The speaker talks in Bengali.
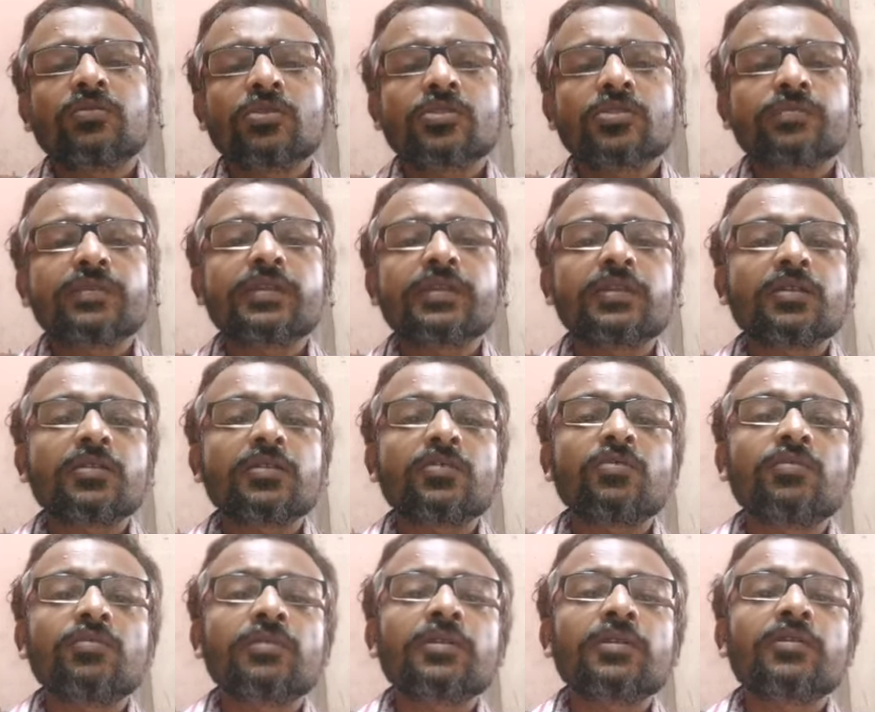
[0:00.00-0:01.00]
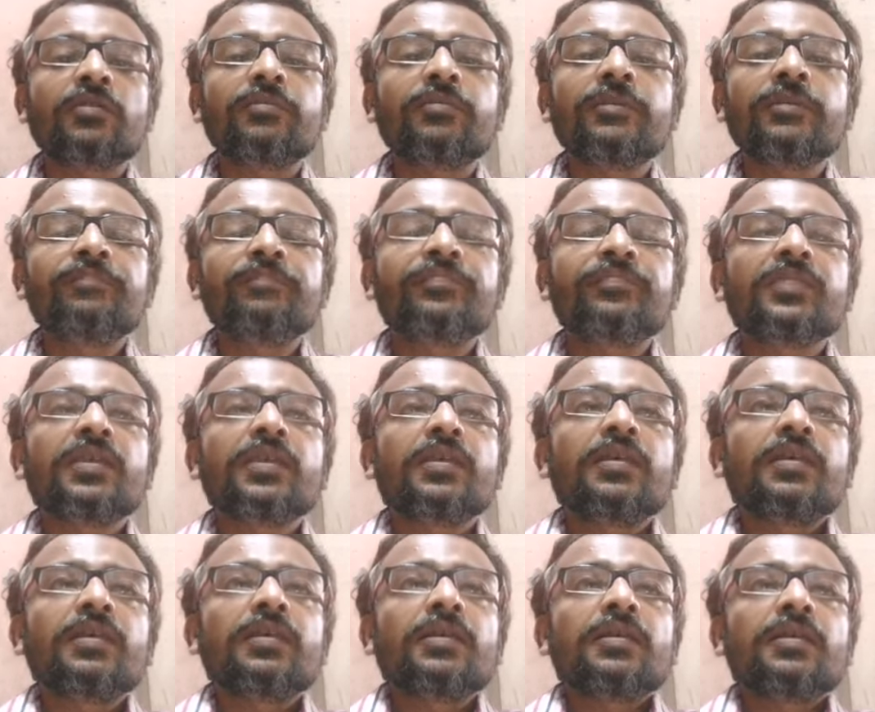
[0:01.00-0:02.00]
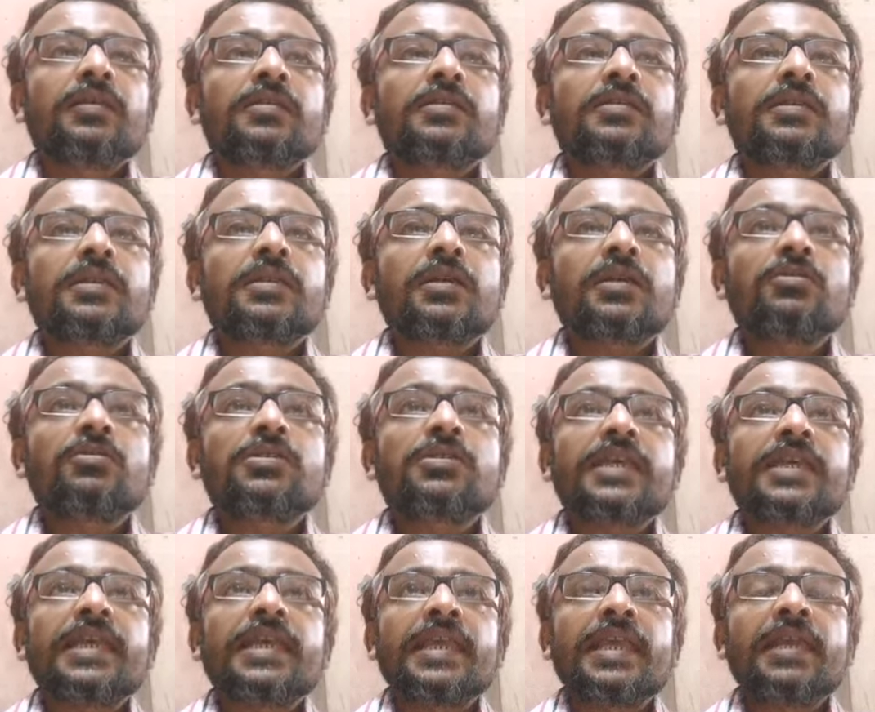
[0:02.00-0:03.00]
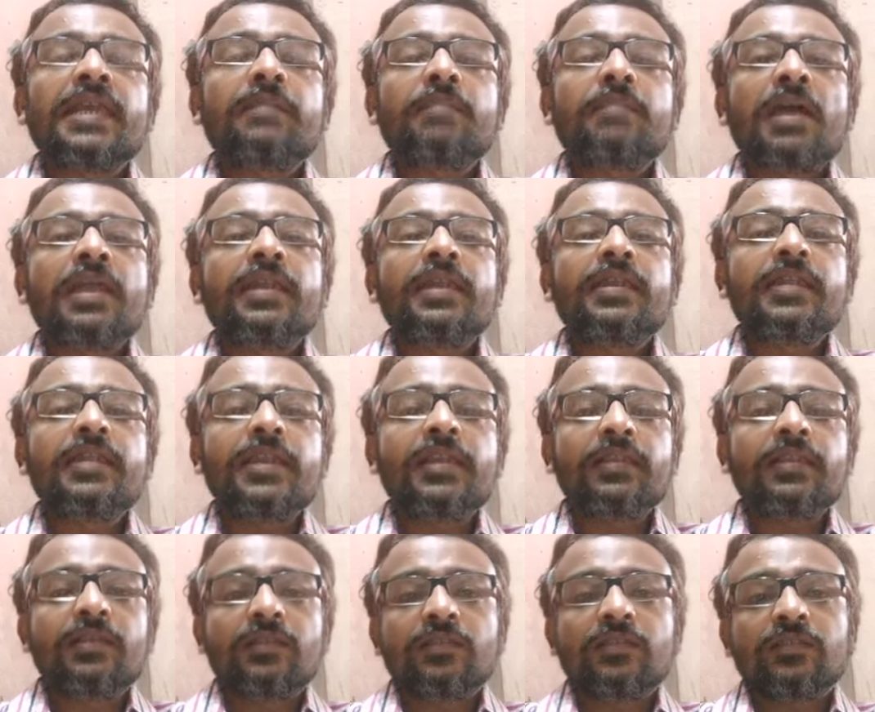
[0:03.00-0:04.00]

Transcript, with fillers: দশ মিনিটের একটু ওভার হবে সেটা হচ্ছে এগ বাইন্ডিং